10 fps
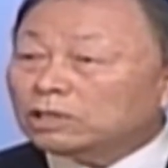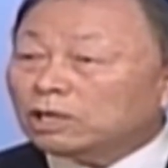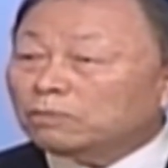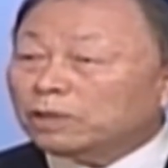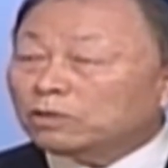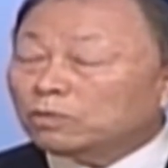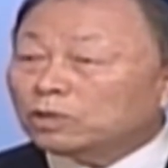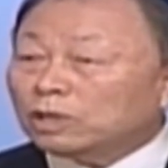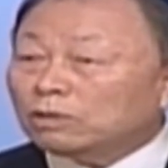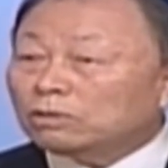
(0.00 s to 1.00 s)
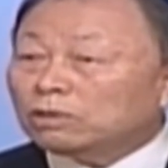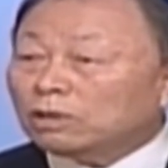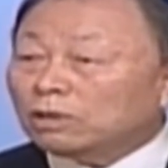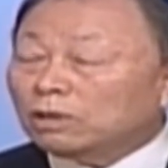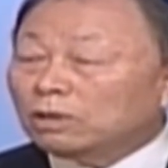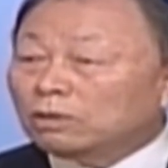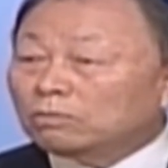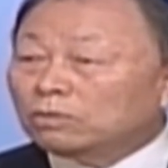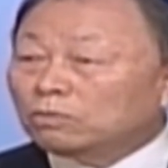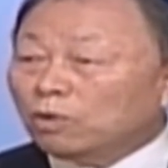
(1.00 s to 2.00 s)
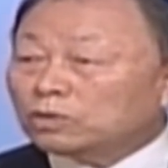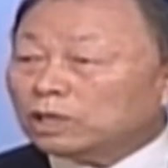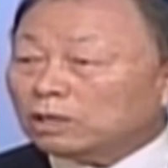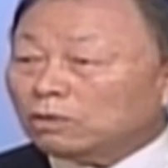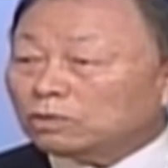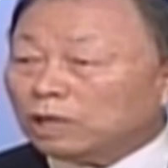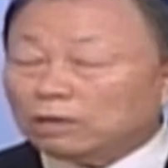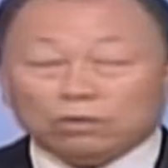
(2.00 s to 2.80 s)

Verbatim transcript: 装聪明的人不如畜类啊！犹太书。